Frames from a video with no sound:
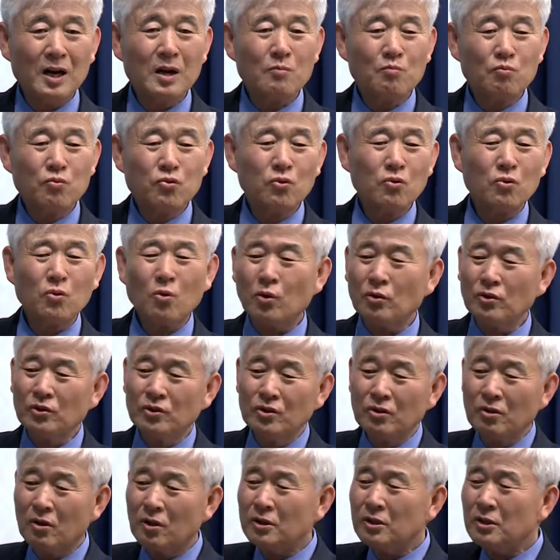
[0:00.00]
물고
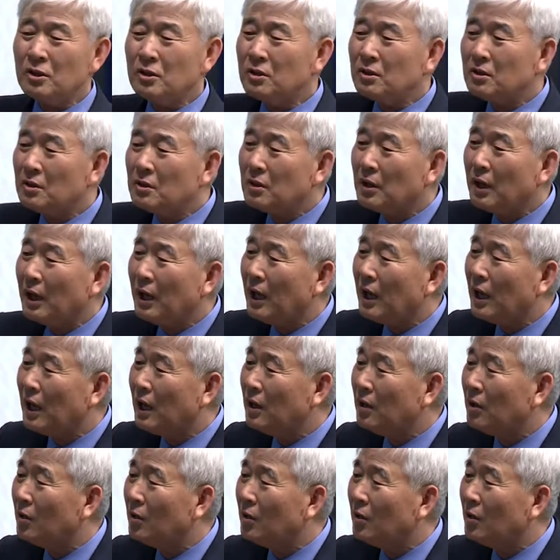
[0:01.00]
늘어지는 게